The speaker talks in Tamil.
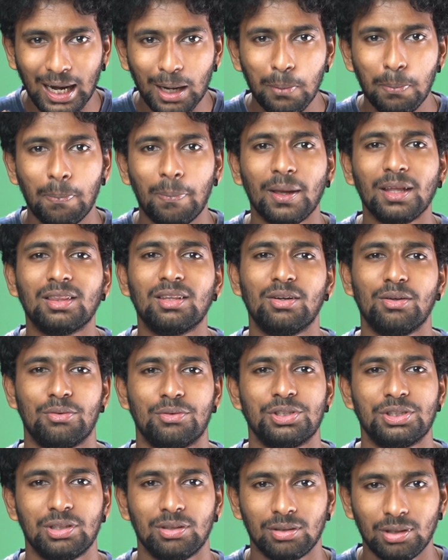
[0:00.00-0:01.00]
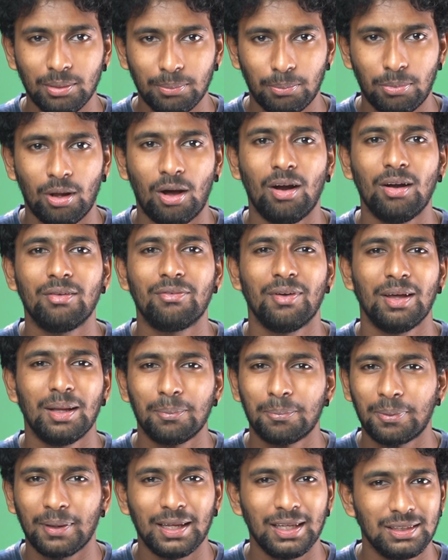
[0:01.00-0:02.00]
கடுப்பேற்றுற ஒரு விஷயம்னா பிளாட்வேர்
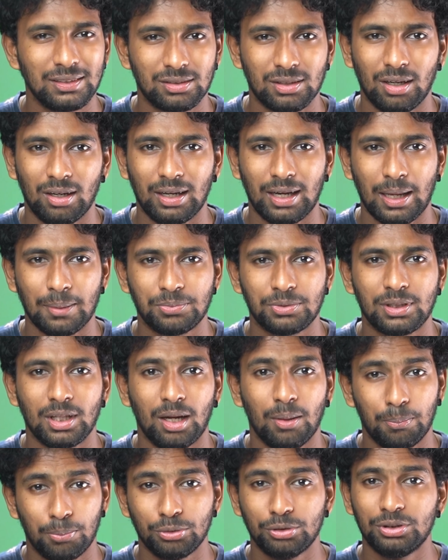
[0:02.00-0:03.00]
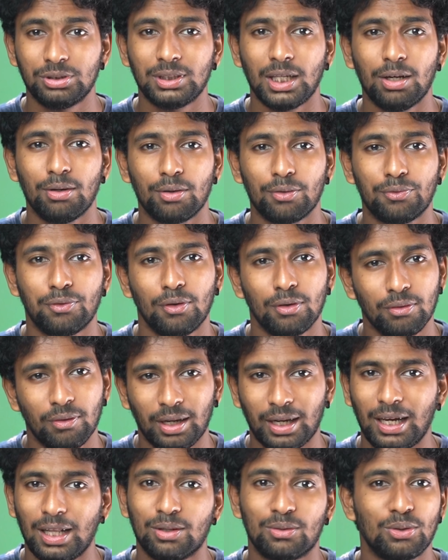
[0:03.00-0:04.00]
ப்ரீ இன்ஸ்டால்டு ஆப்ஸ் தான் புதுசாக ஒரு ஃபோன்
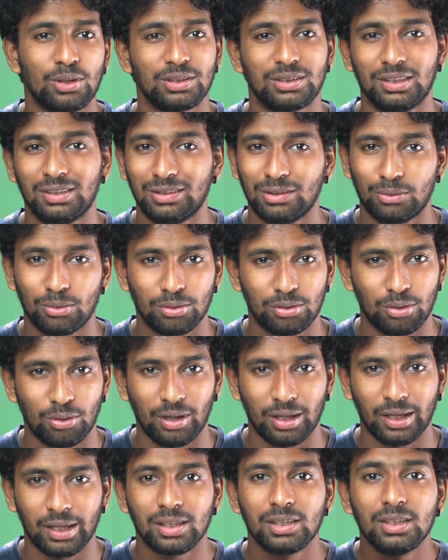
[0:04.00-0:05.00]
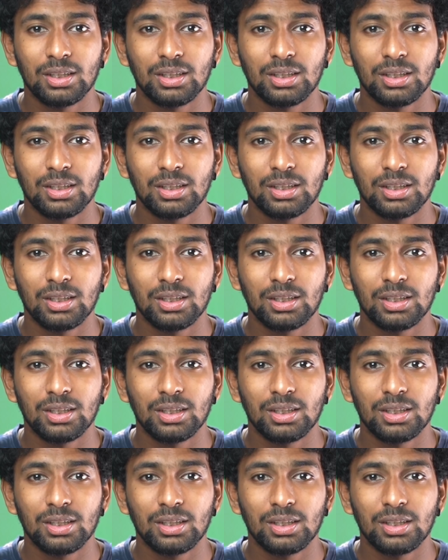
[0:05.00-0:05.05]
வாங்கல கூட சேர்த்து கொடுத்துருவாங்க